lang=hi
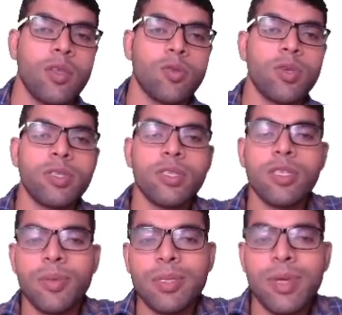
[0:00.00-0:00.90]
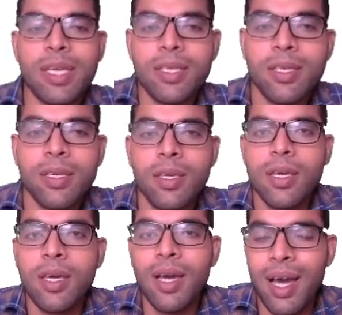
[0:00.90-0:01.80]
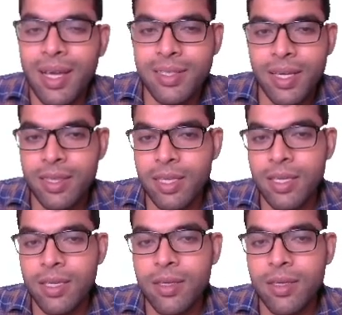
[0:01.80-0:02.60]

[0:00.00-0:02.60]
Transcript: तो ये चीज़ समझ में आई आसान थी